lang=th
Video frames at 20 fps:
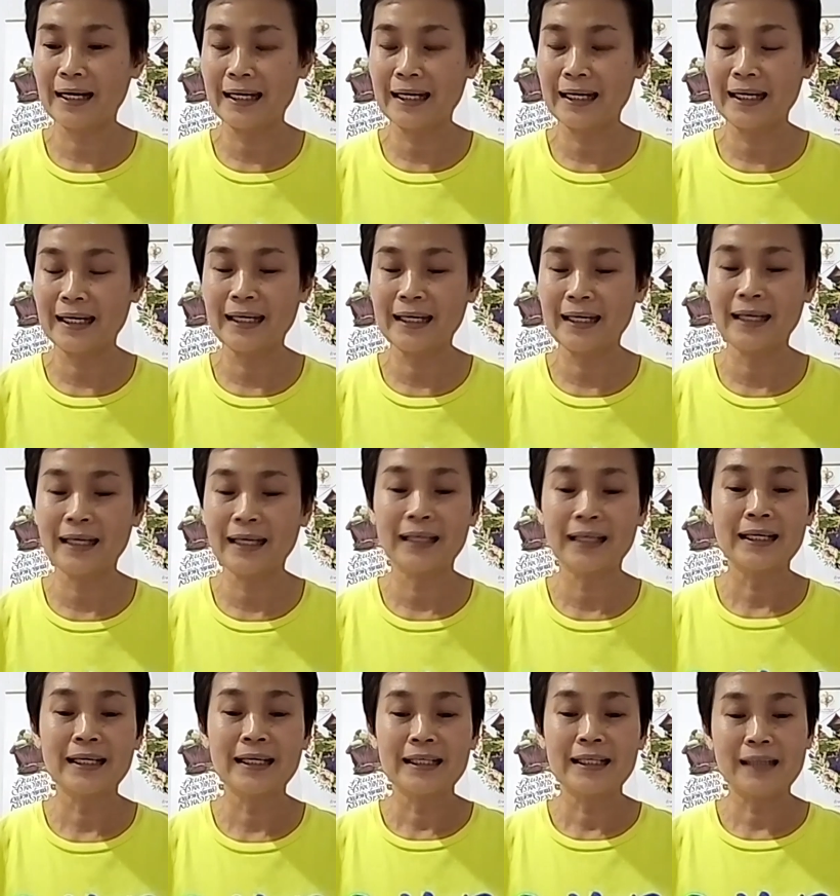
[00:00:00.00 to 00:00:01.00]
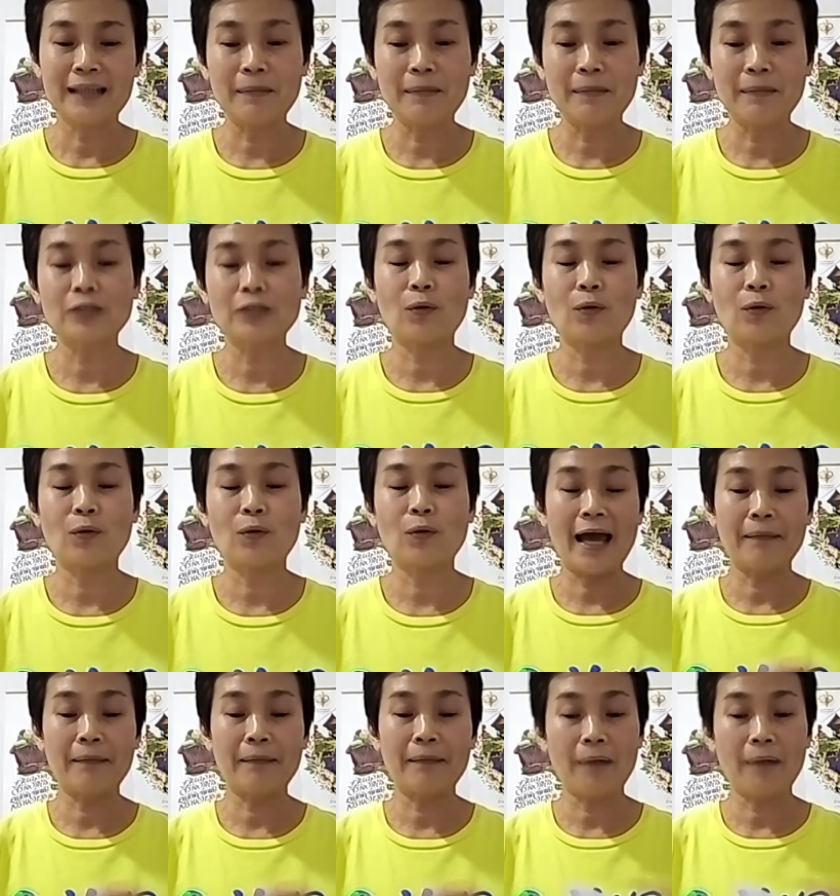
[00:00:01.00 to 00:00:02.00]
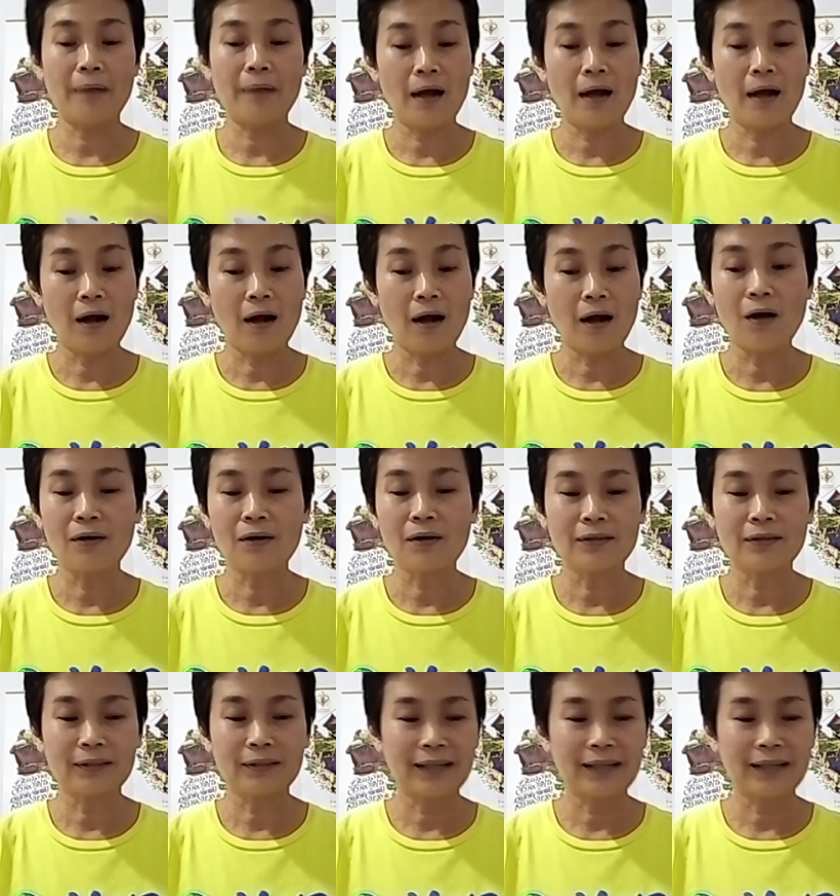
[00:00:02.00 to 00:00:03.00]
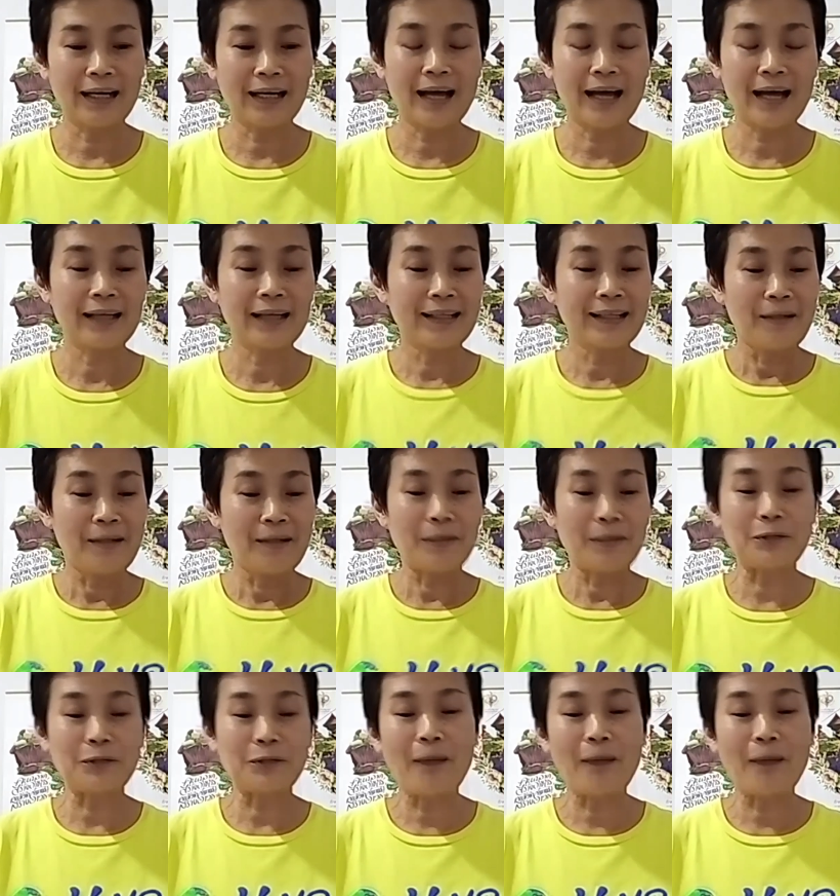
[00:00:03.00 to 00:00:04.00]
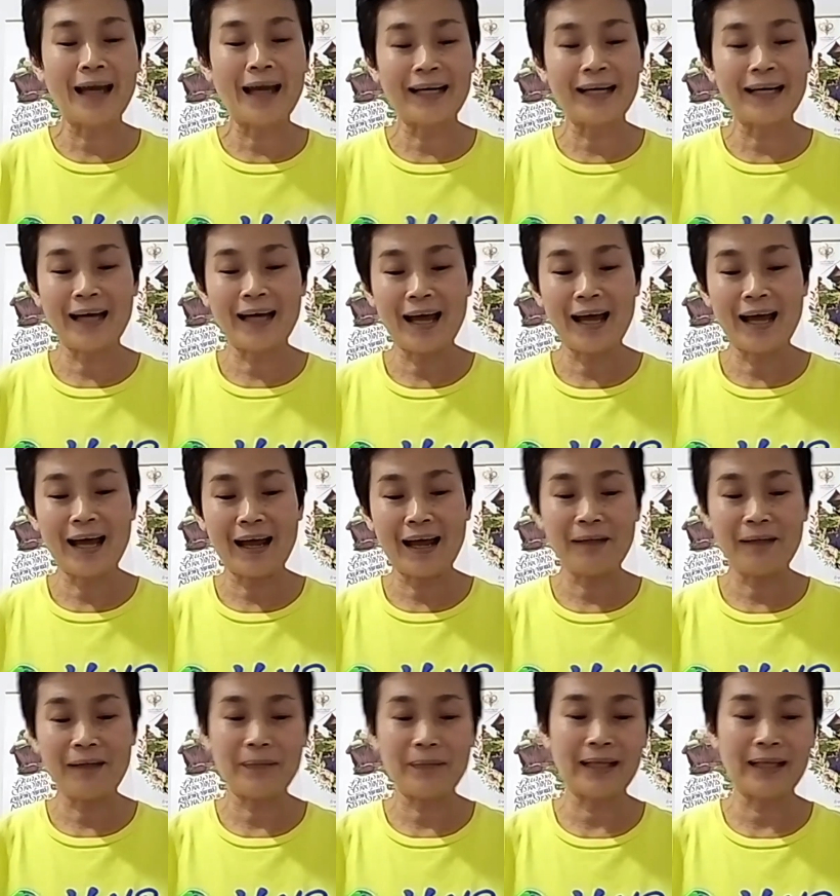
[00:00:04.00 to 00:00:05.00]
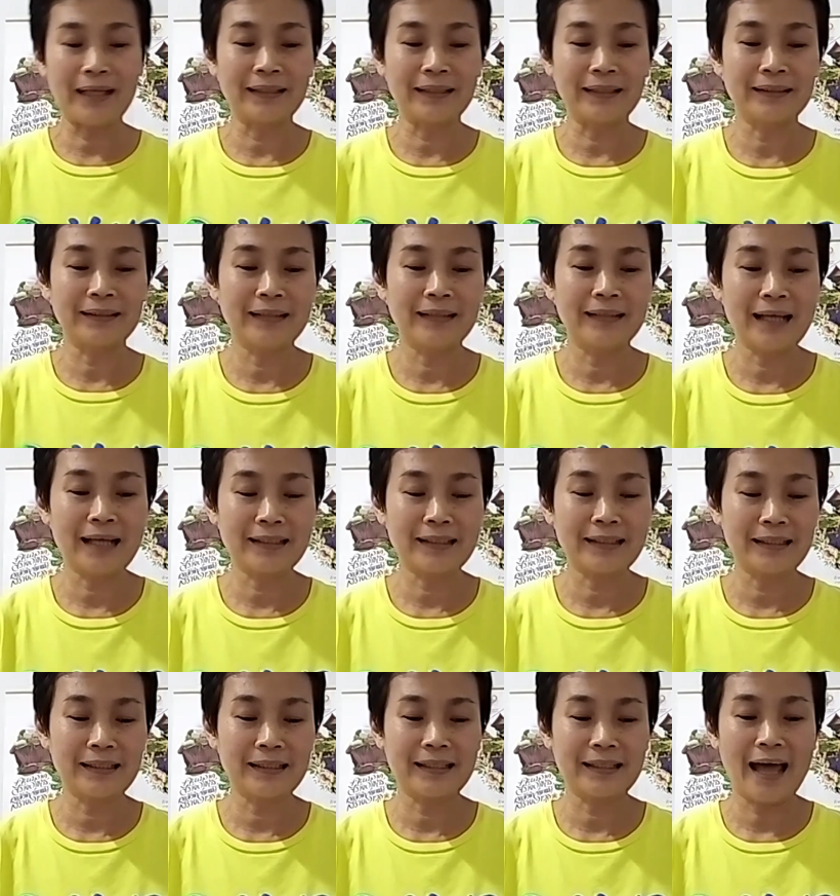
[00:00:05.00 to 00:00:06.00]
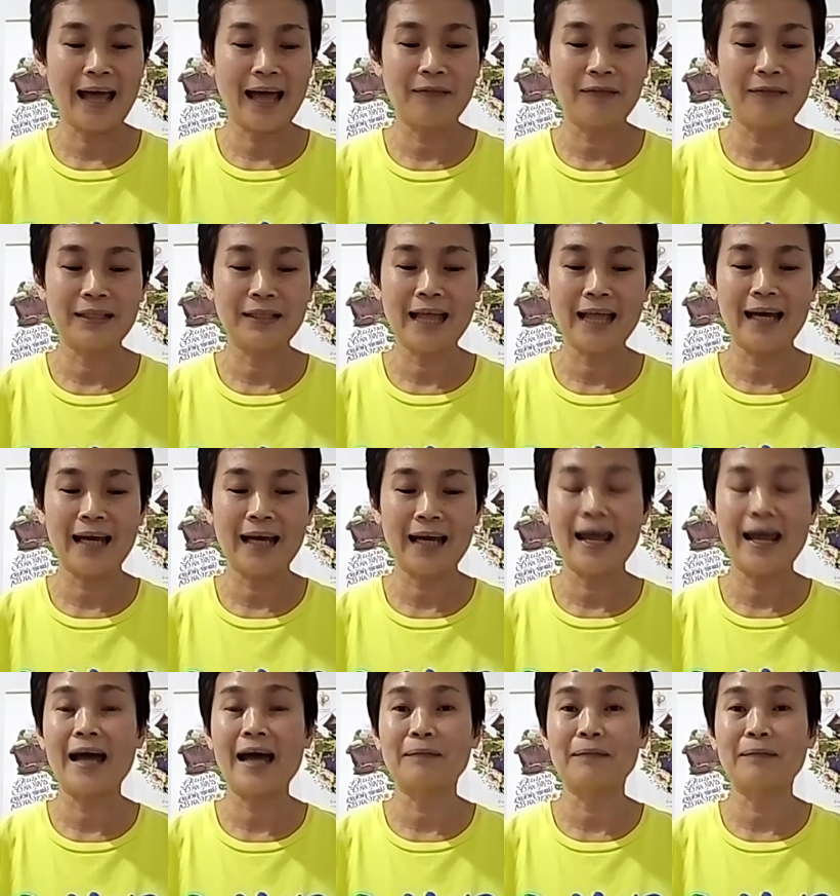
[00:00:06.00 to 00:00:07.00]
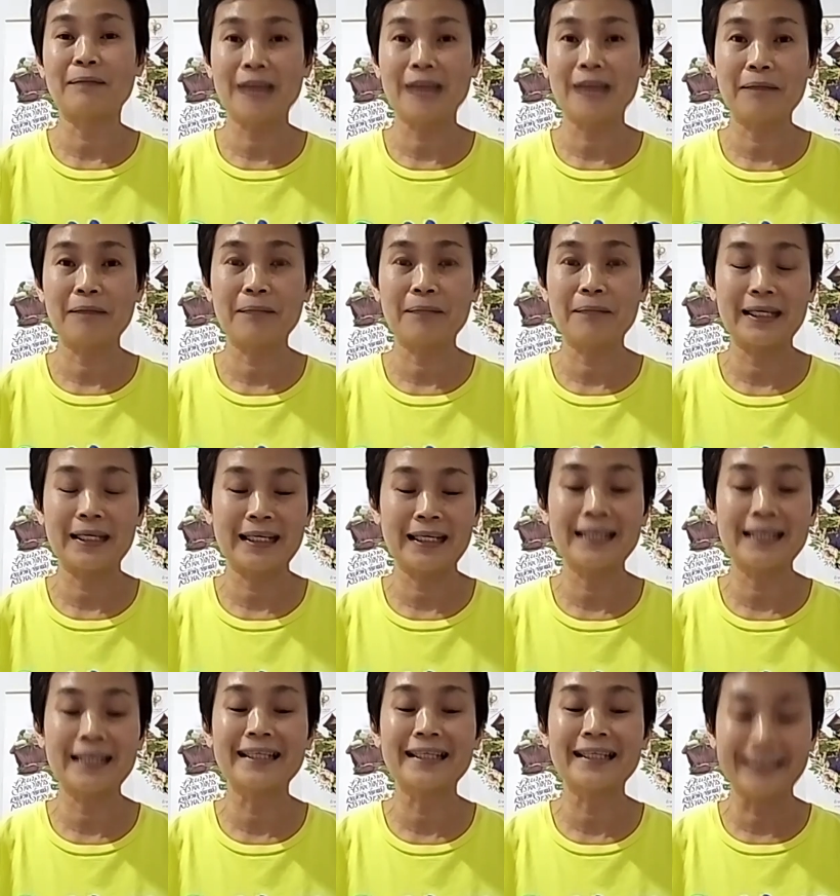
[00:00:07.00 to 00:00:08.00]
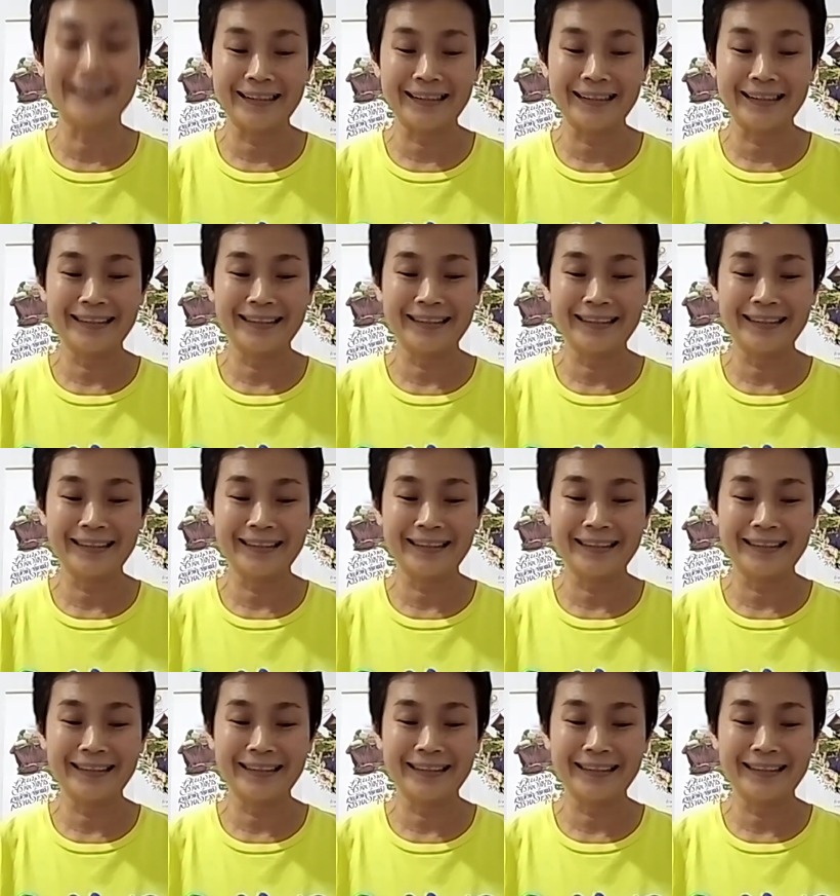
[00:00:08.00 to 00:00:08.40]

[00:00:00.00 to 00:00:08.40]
วันนี้จะมาส่งการอ๋อนะคะปัจจุบันนะคะเป็นนักศึกษาวิชารามชั้นปีที่หนึ่ง